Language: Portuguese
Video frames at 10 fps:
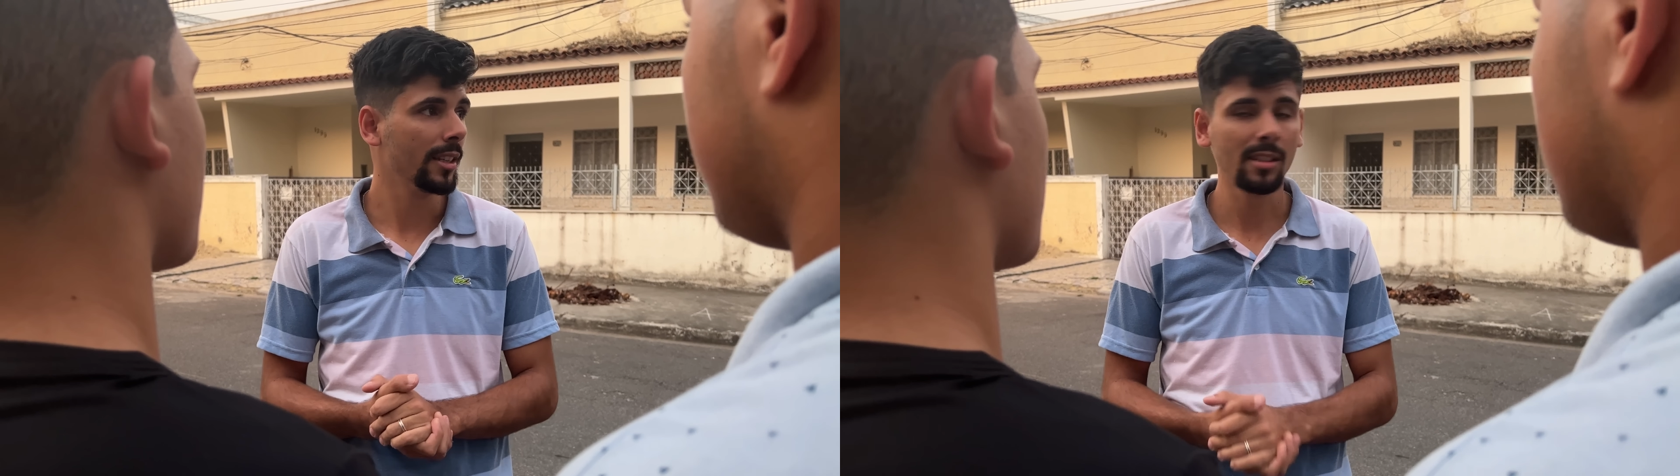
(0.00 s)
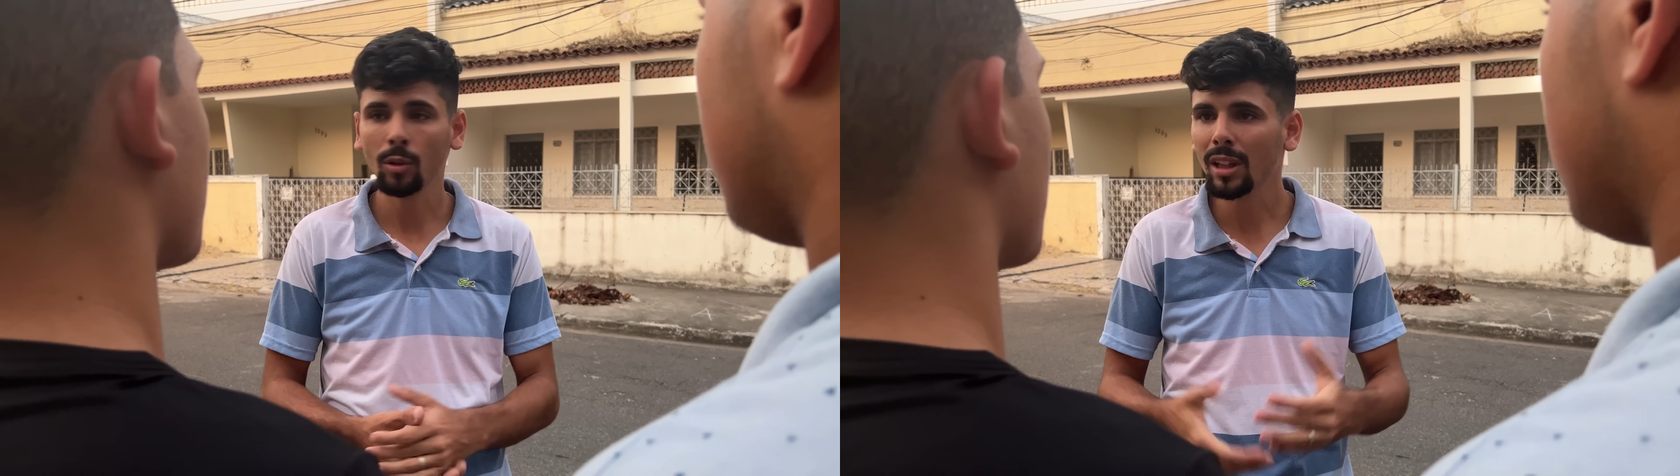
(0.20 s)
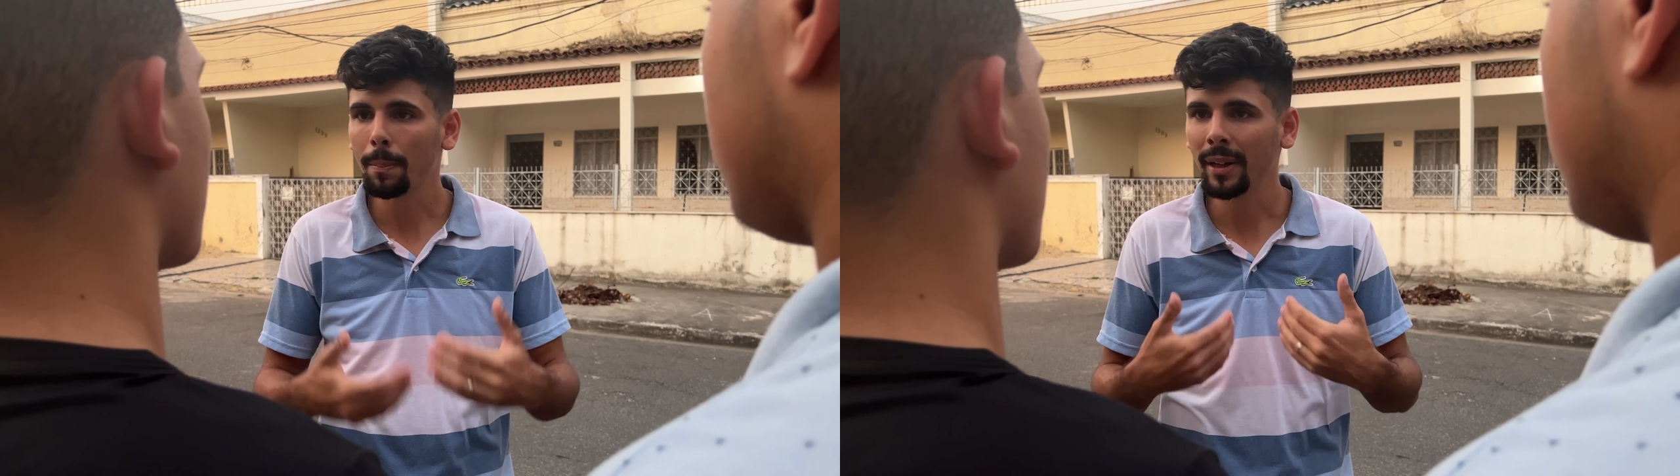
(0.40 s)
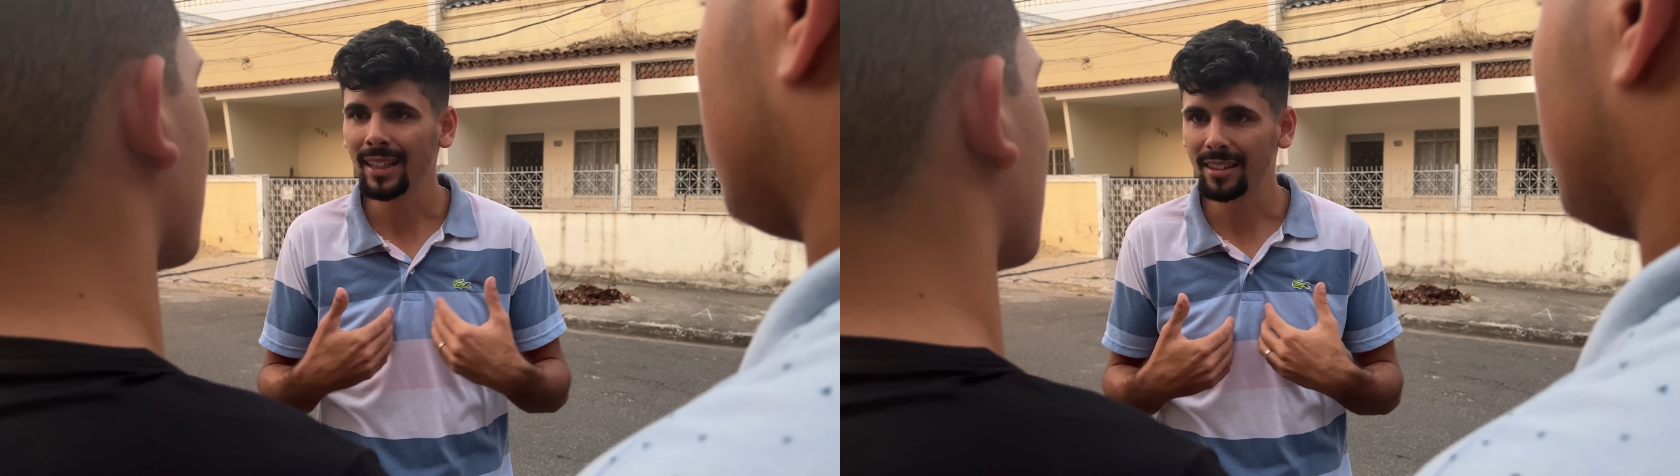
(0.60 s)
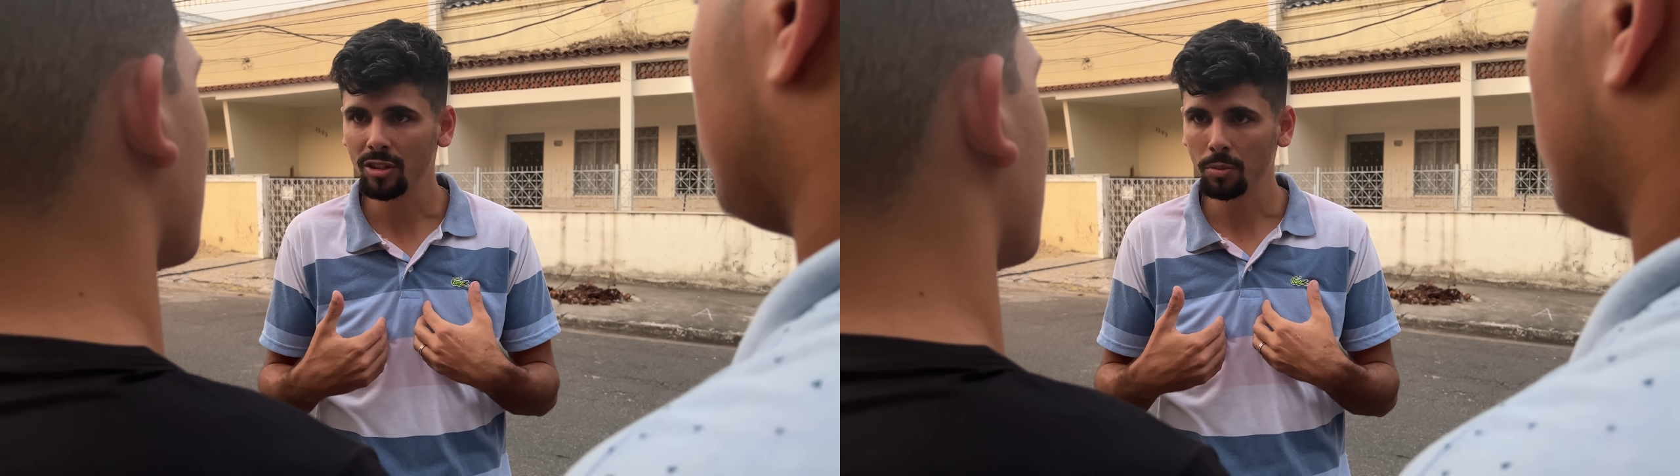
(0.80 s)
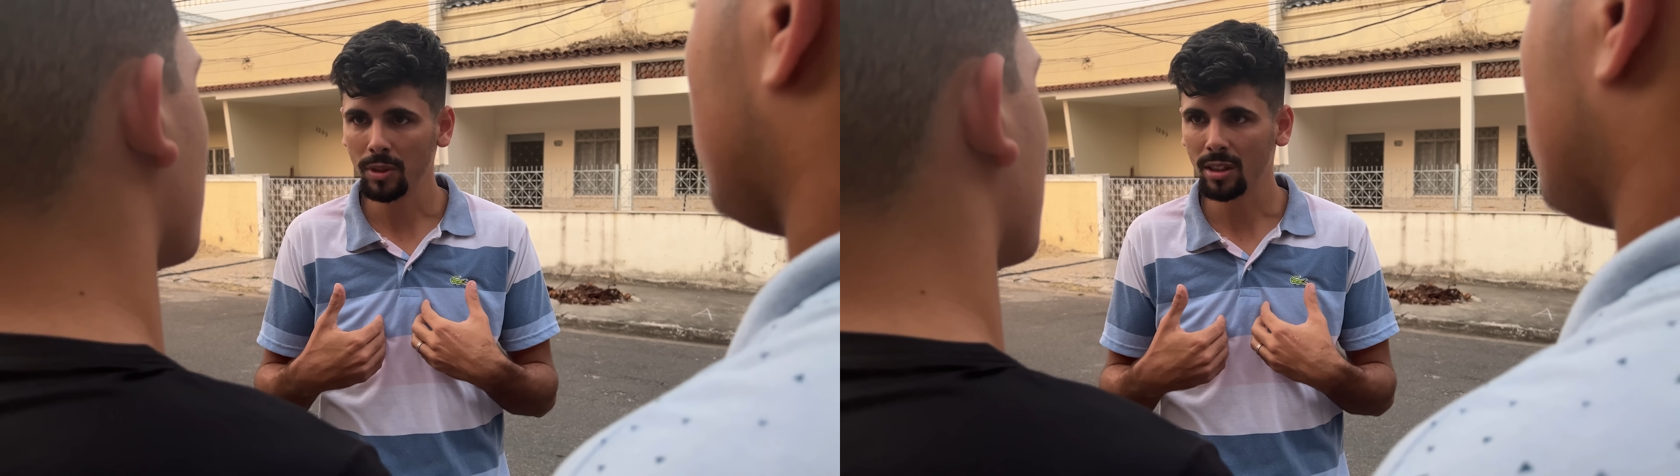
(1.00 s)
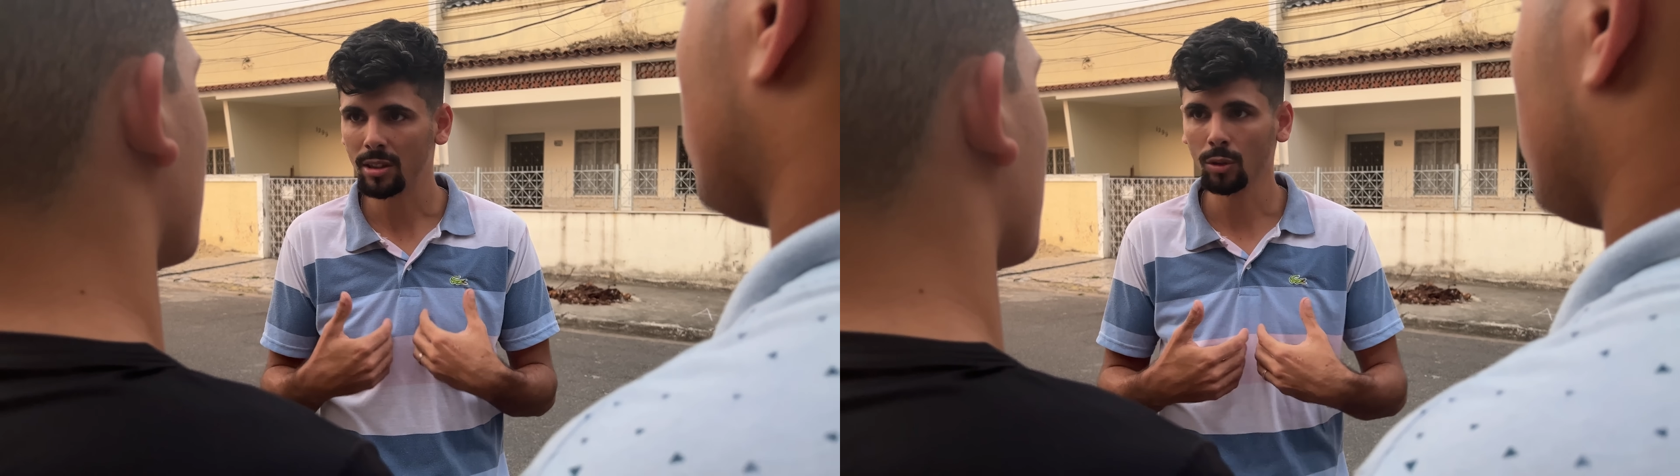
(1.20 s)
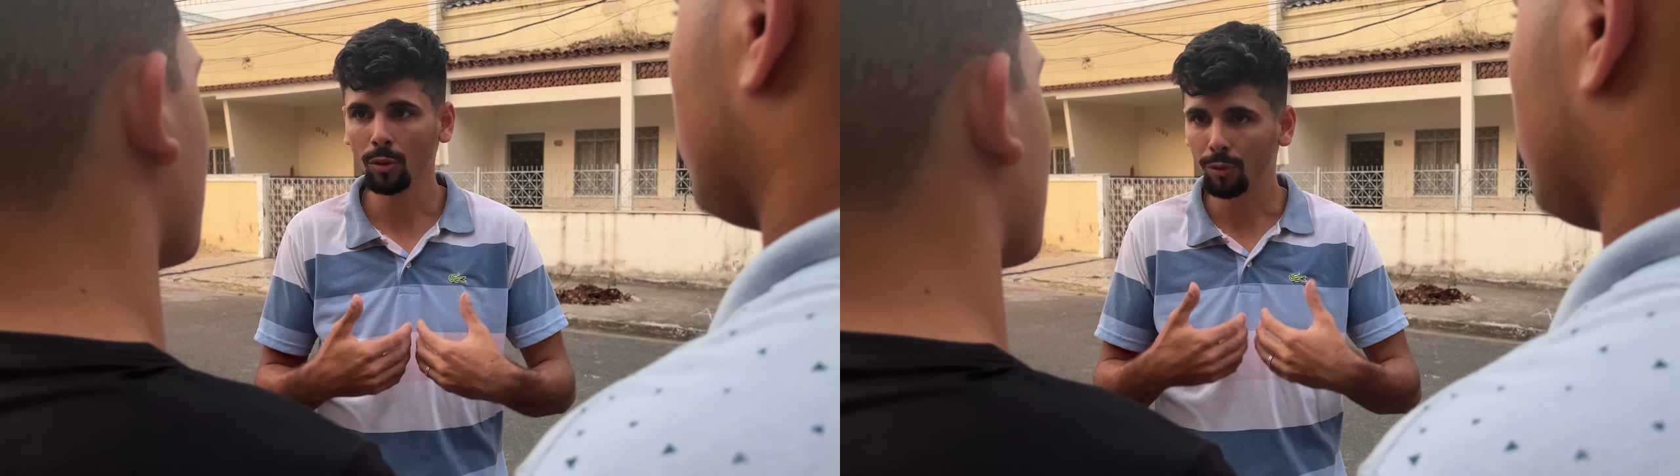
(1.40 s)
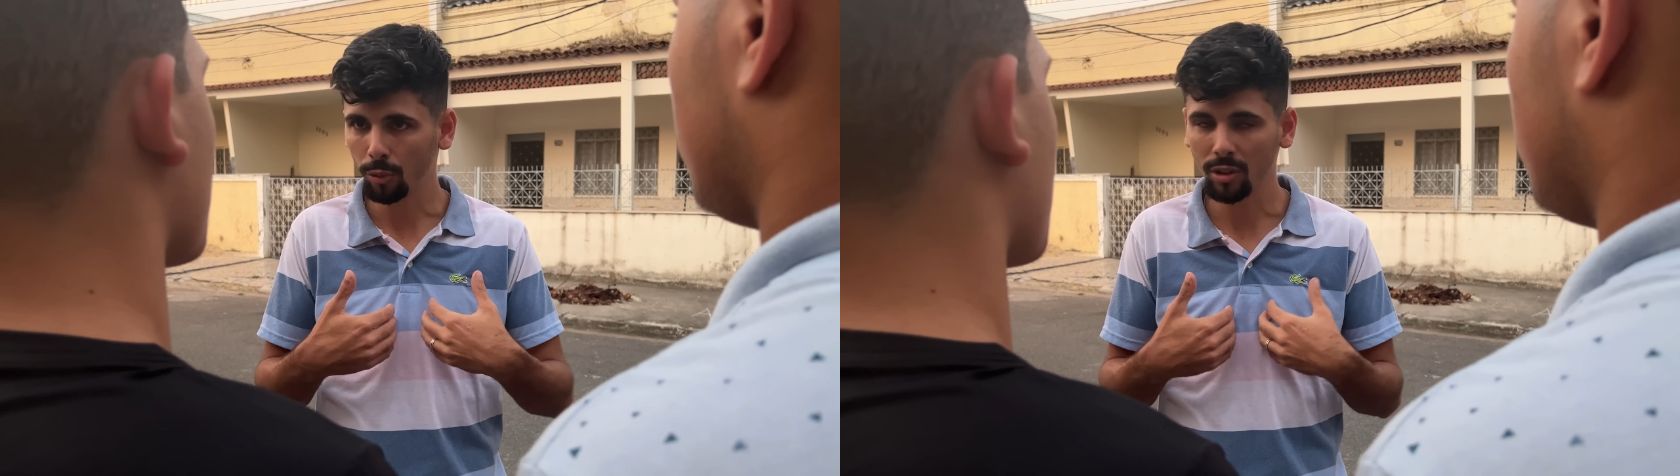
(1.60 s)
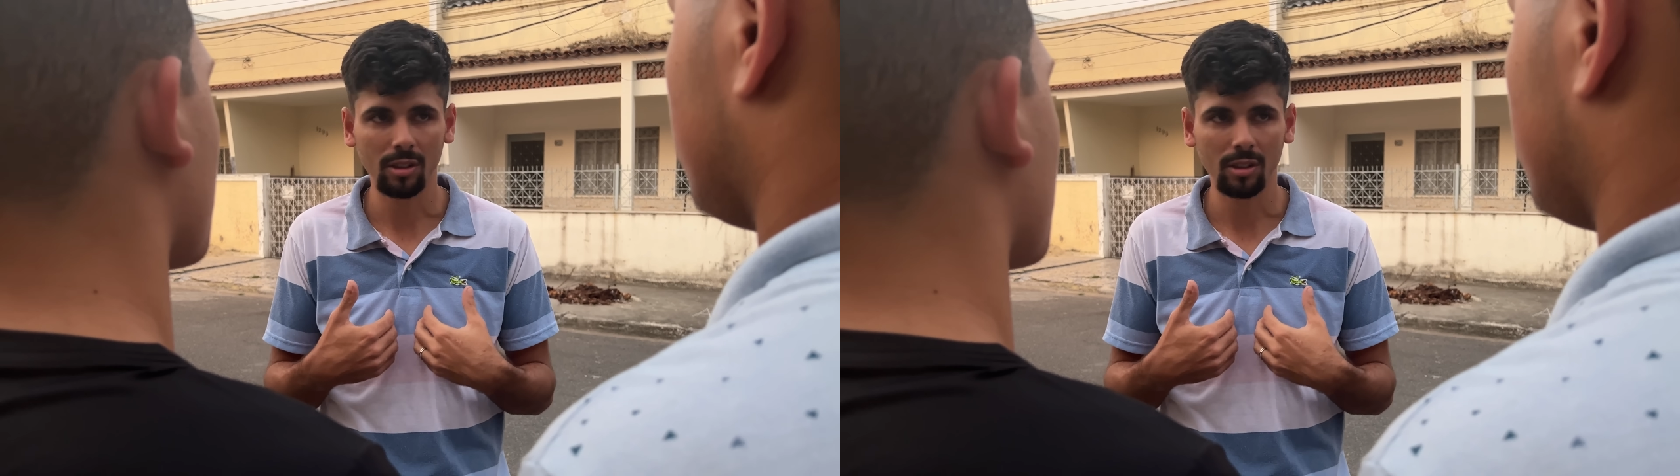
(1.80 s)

se não dependesse de mim, se eu não fosse,